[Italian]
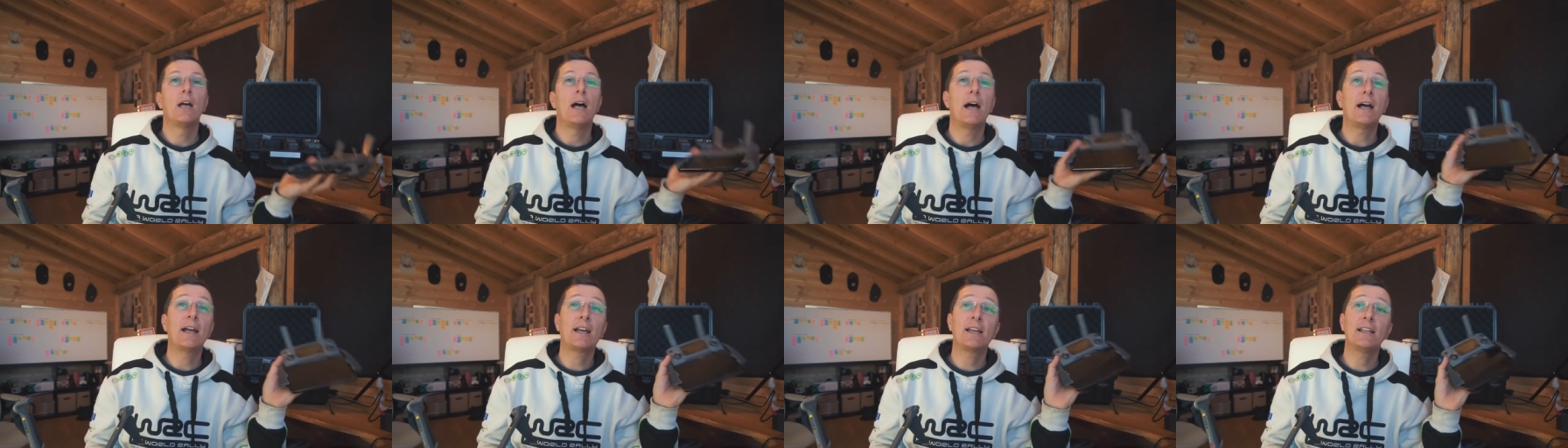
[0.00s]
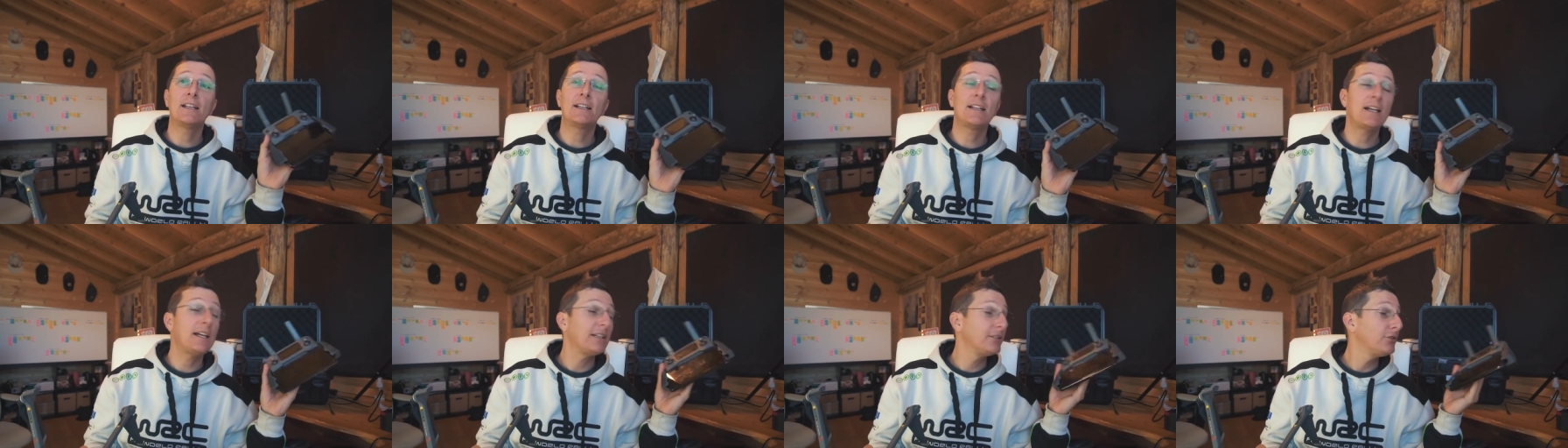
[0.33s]
Anche la
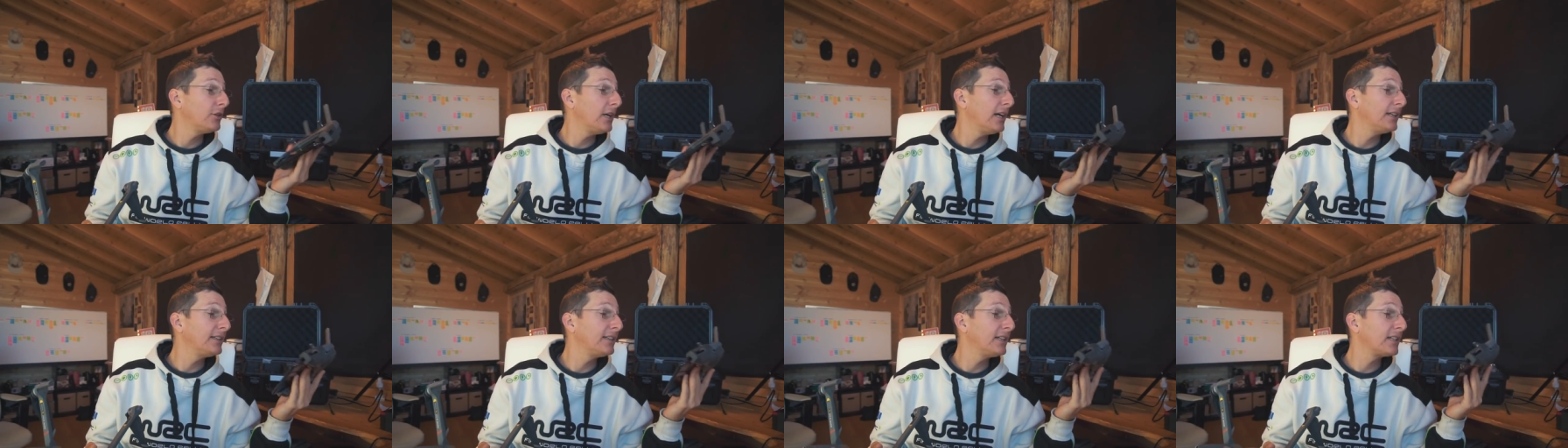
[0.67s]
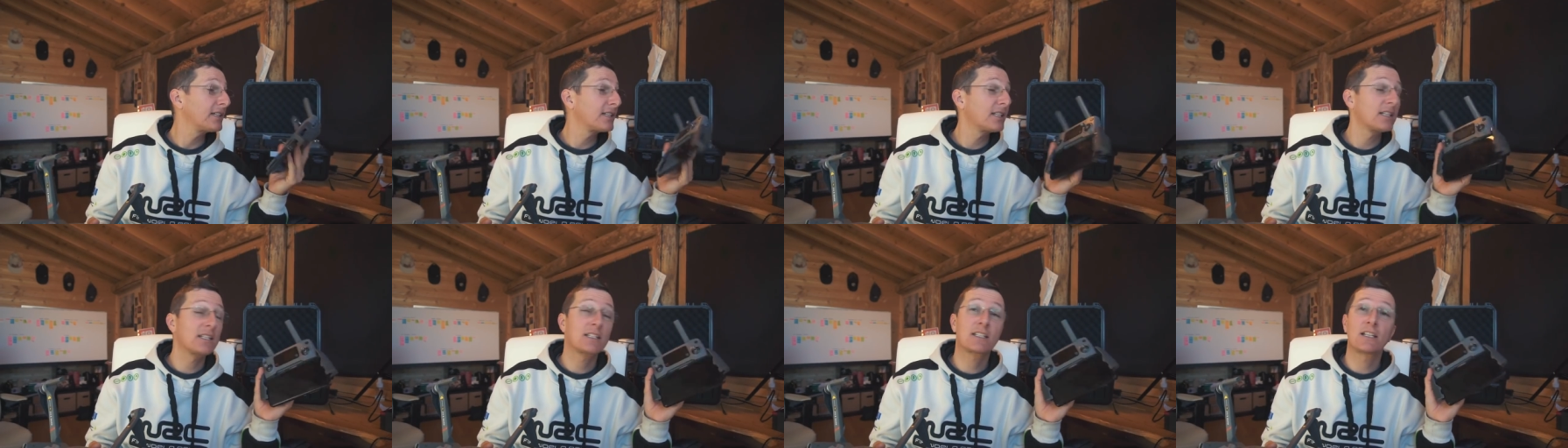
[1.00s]
radio è della
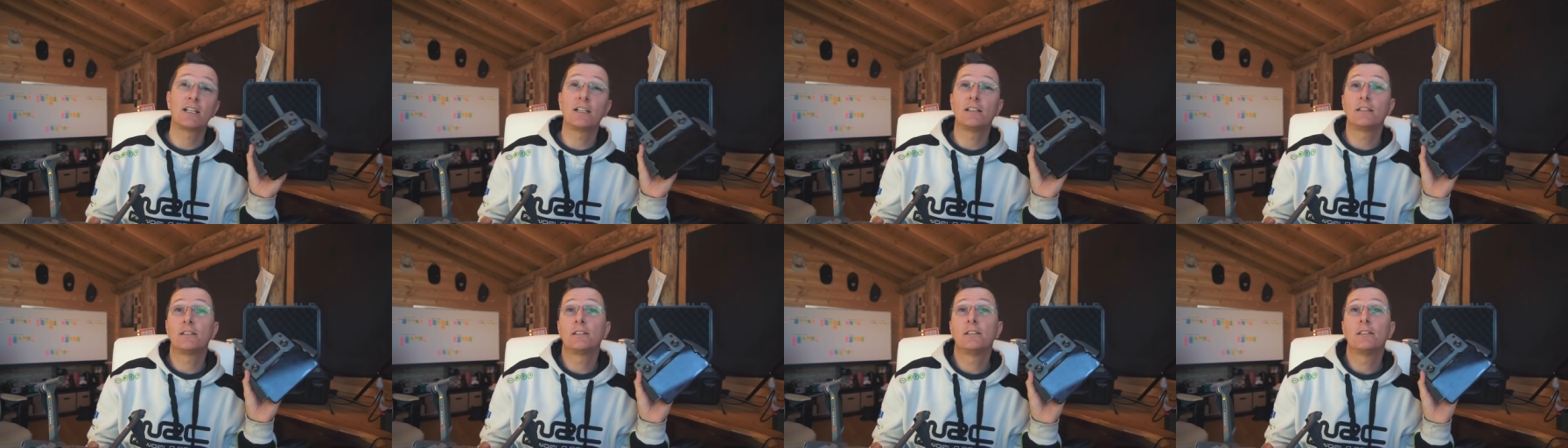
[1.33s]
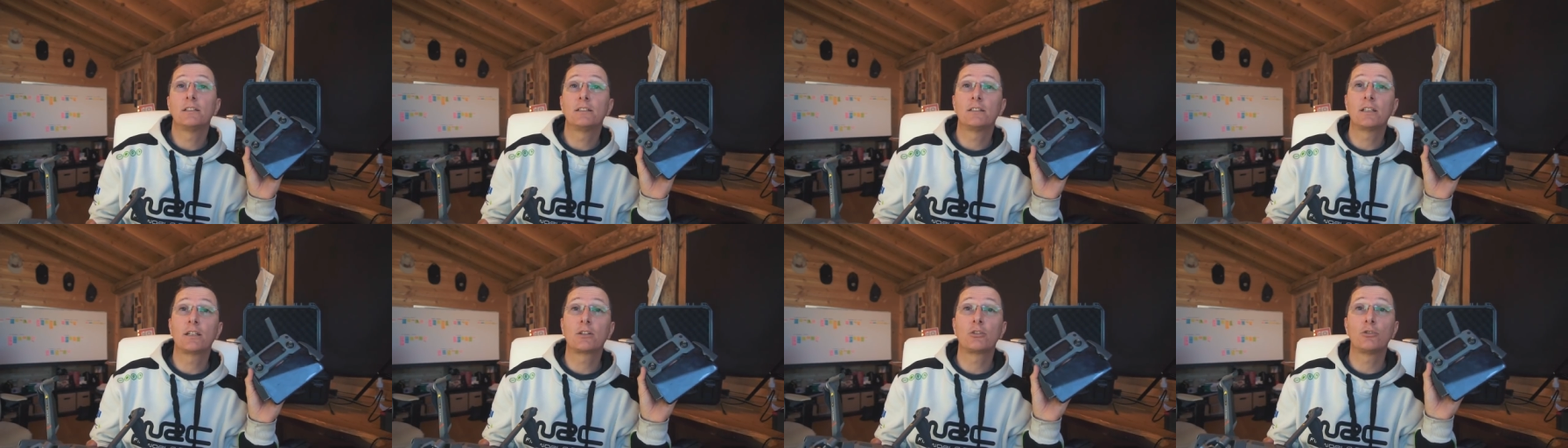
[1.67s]
stessa
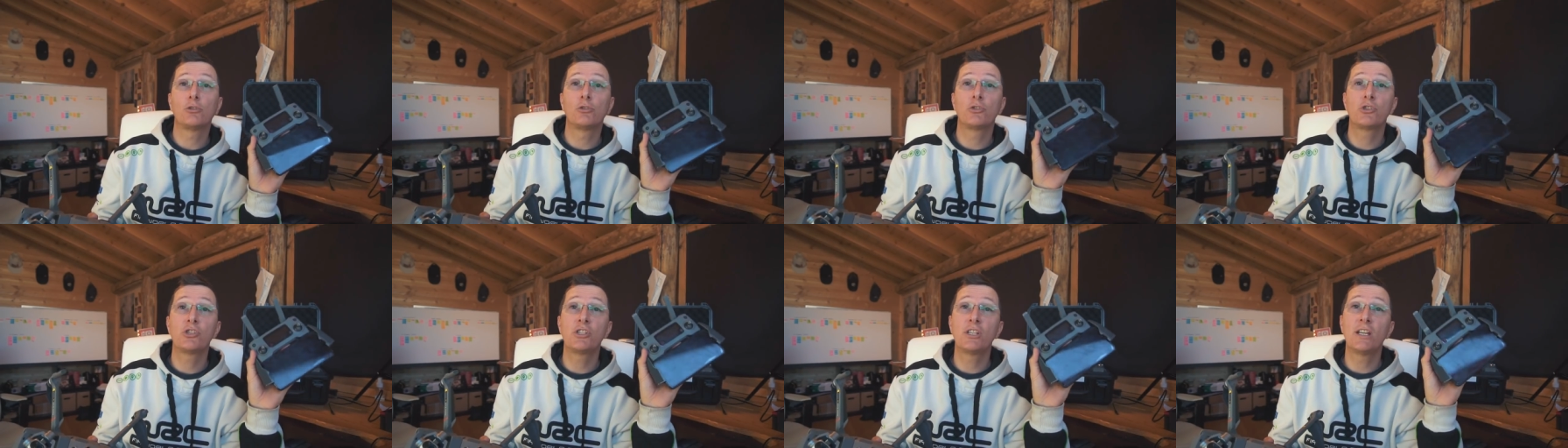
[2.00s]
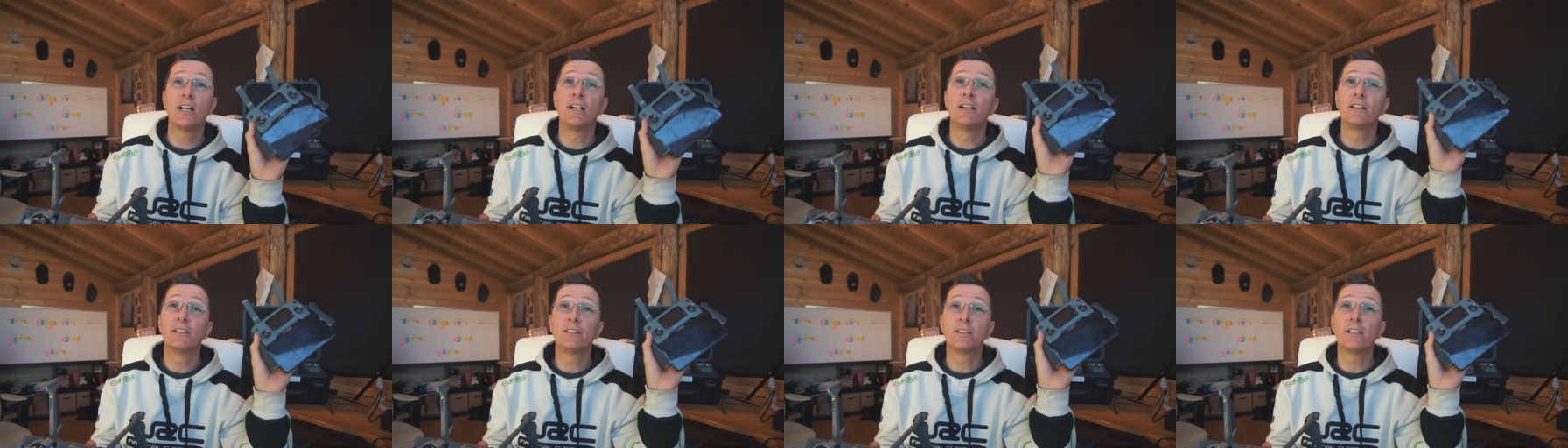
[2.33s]
eh,
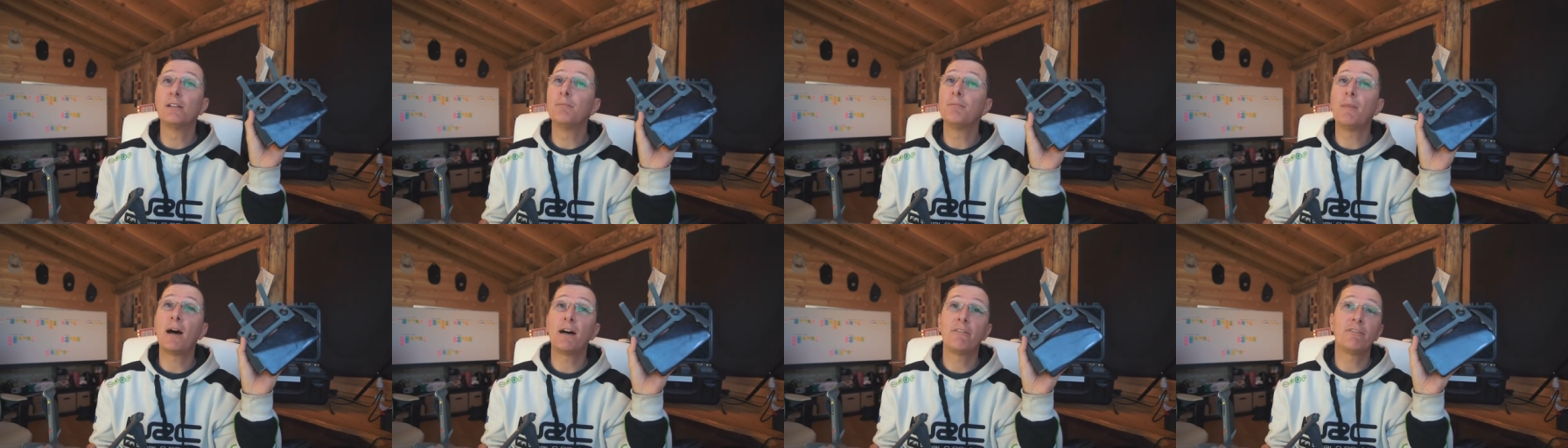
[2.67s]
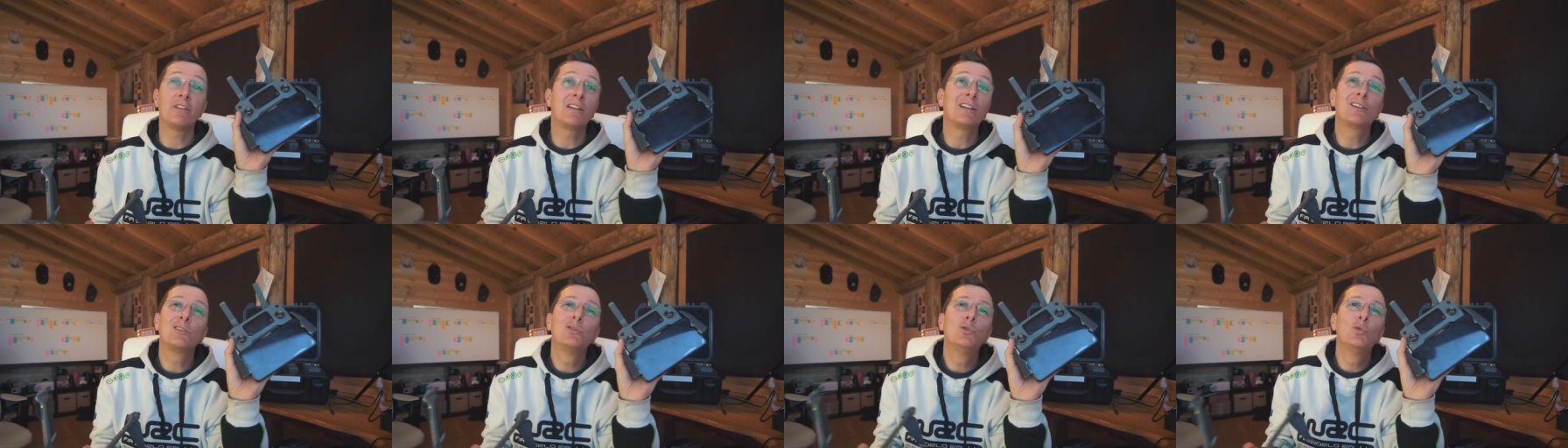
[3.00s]
tecnologia del
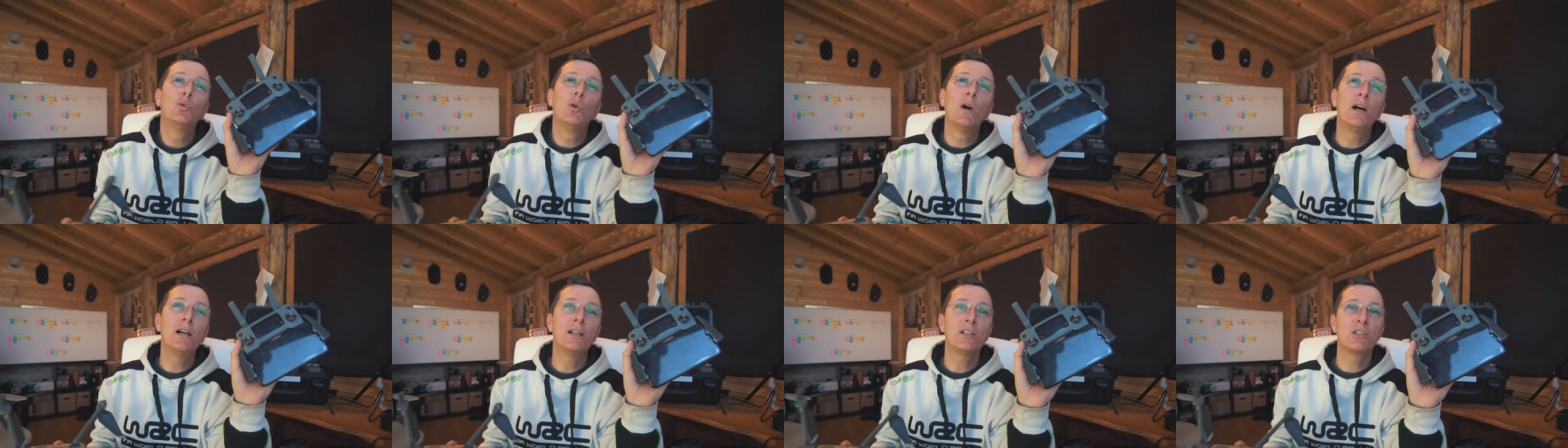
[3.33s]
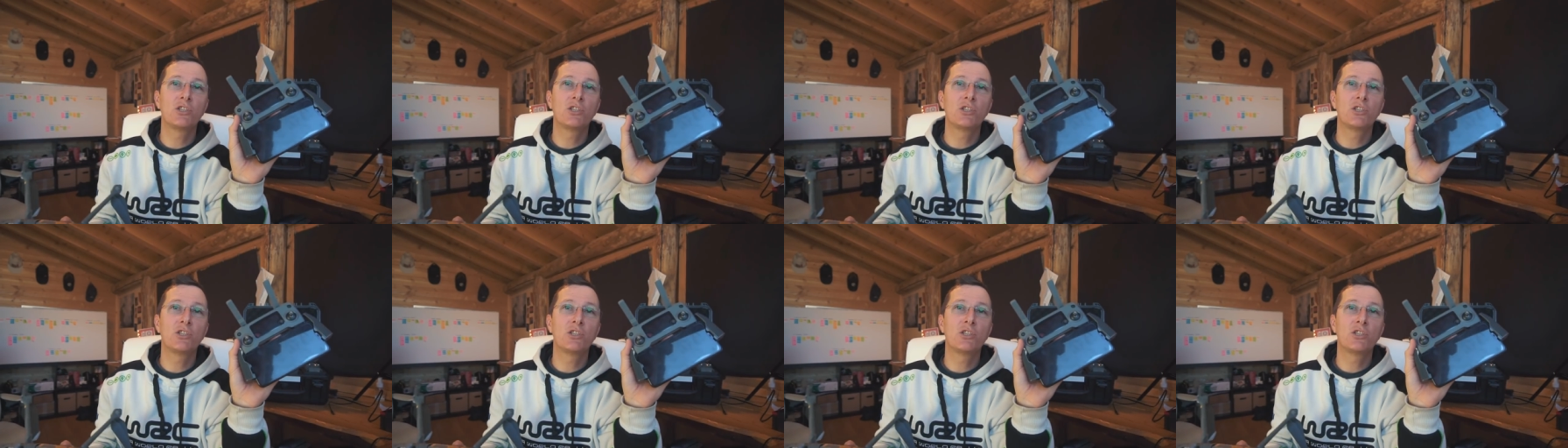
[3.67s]
Mavic 2